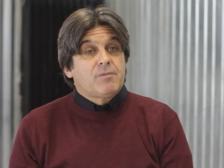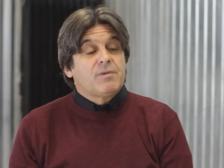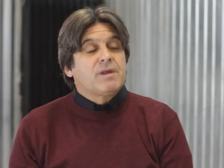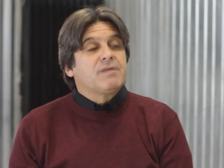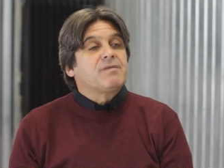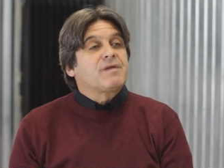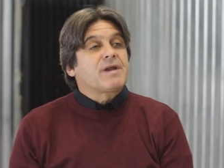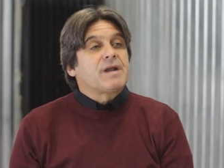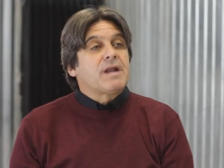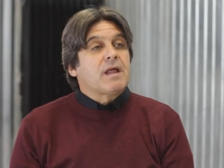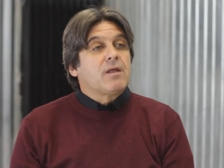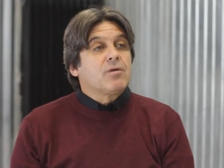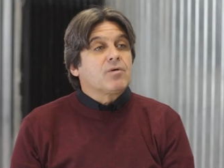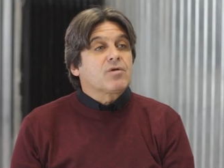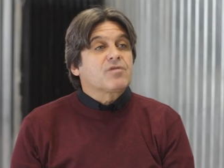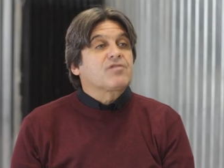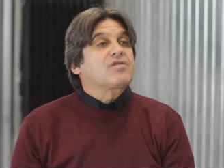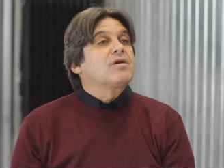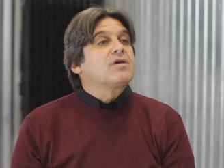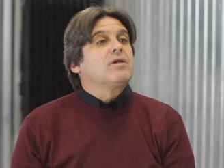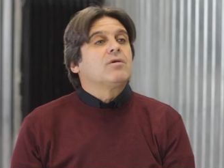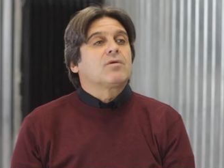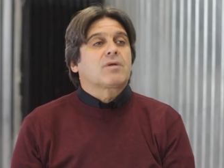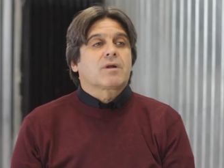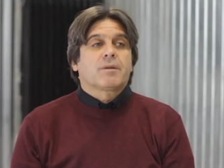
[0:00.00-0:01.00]
un entrenador,
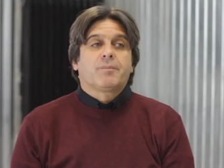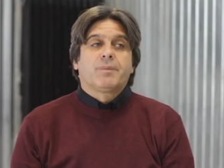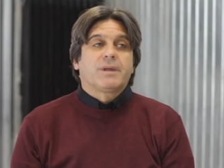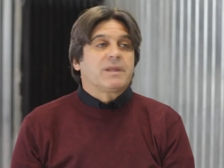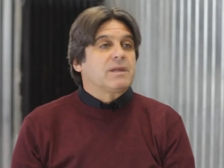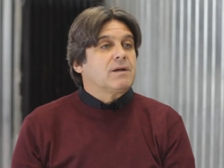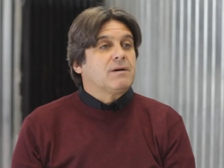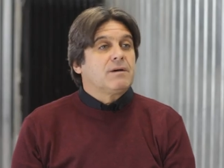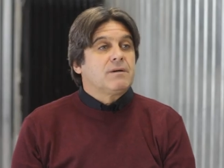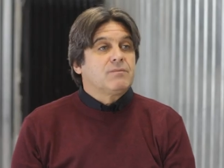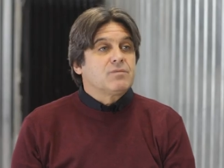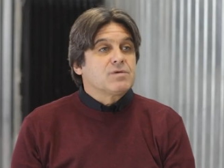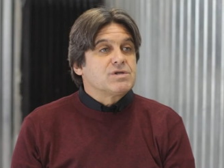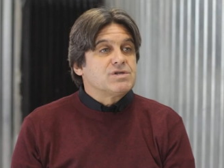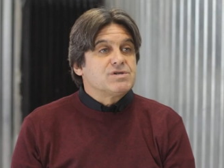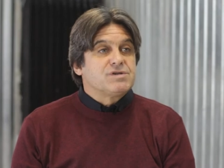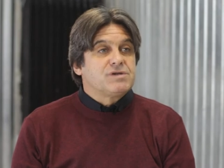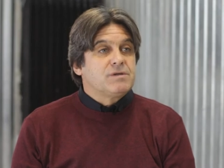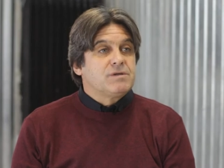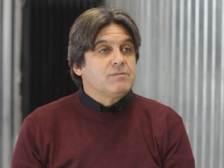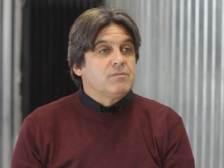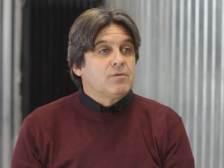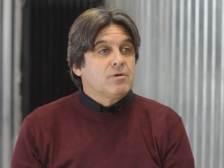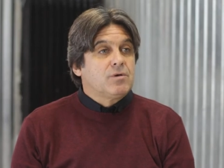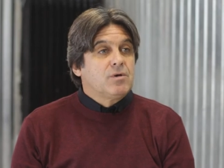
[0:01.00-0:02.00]
se lo respetaba
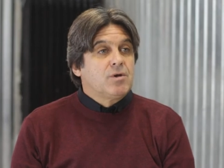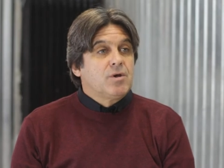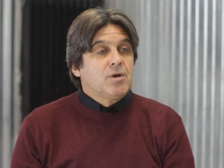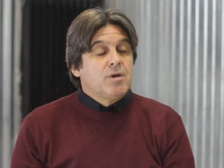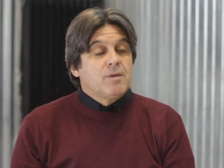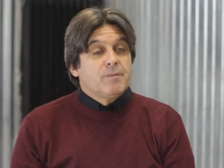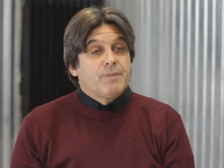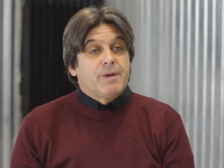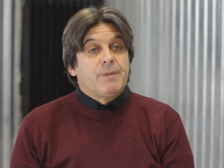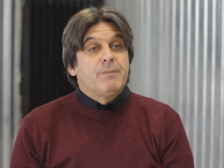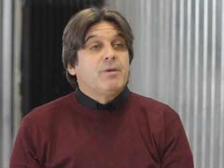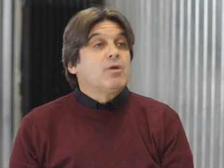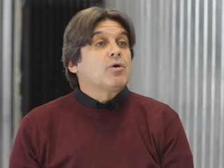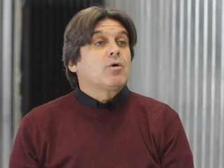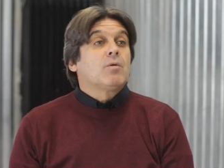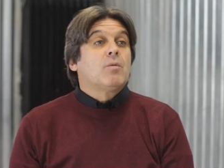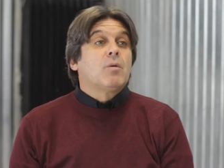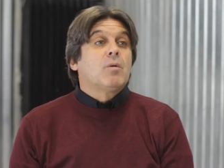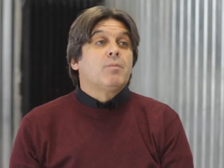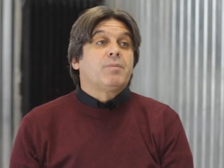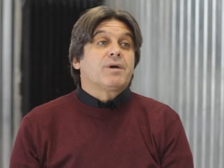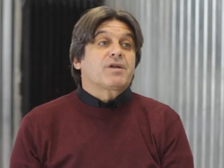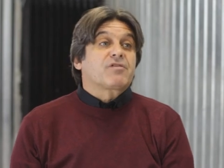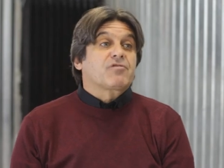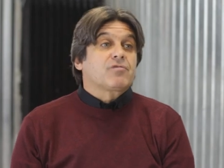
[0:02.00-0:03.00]
muchísimo, primero
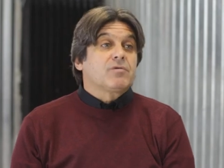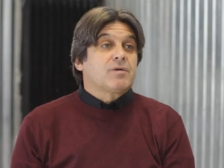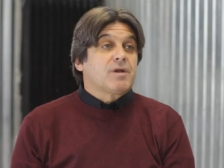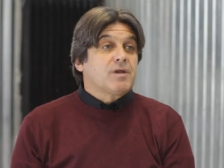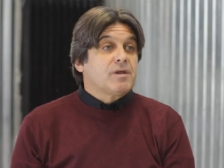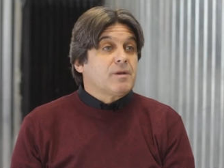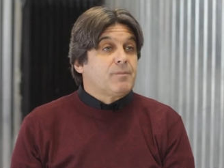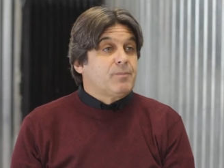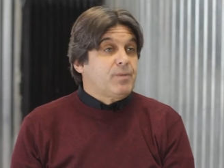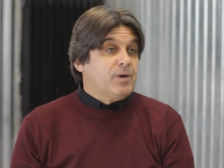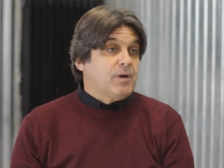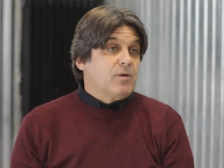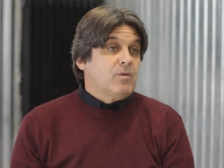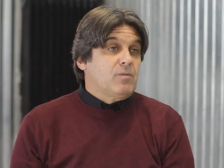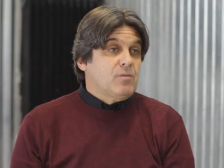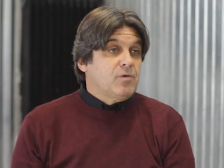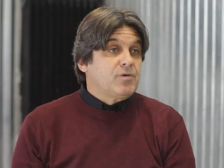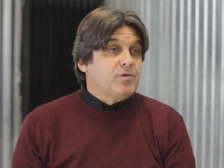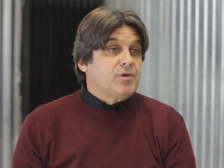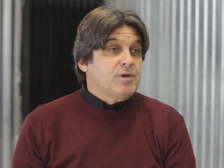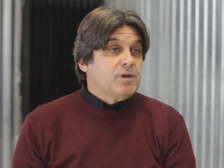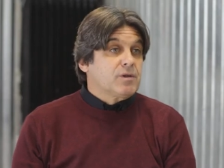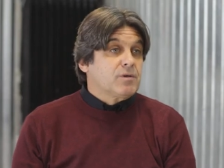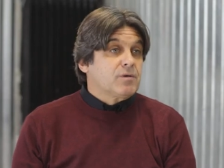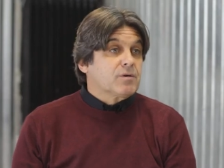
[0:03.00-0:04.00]
como persona y después
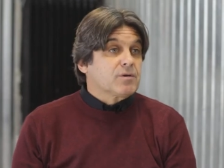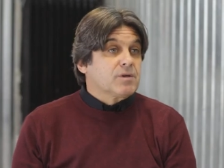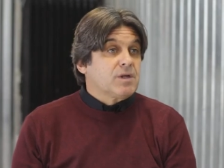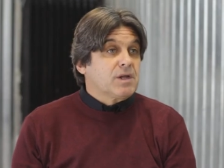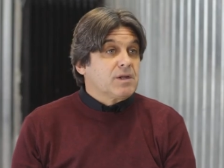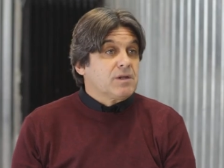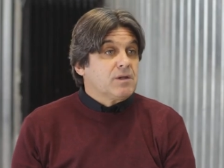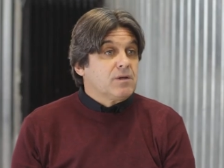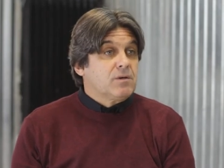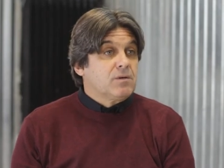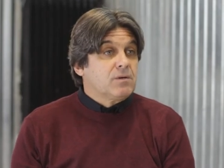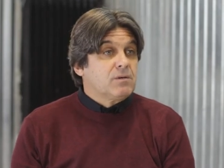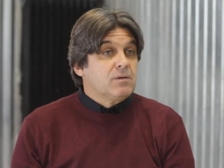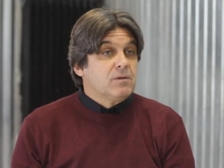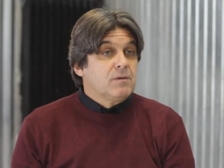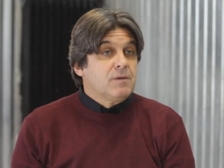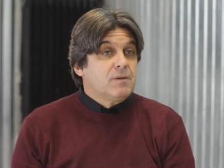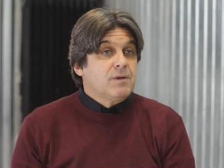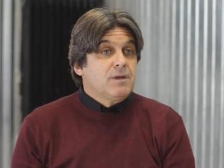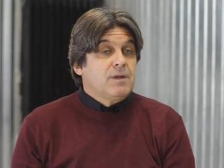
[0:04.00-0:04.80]
como director técnico.